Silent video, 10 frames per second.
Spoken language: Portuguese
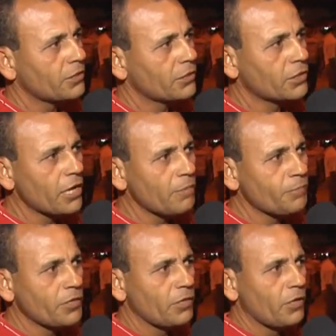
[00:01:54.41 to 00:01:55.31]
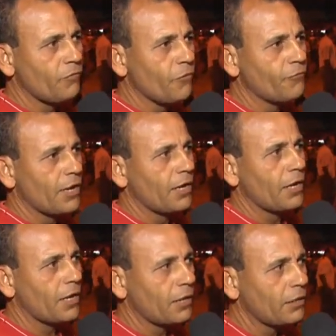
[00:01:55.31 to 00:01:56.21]
Sempre eu vou
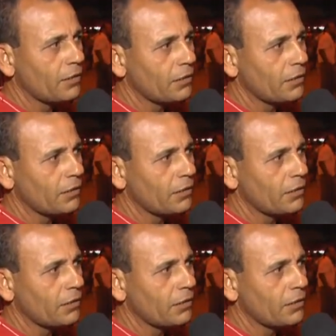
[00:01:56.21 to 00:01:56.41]
falar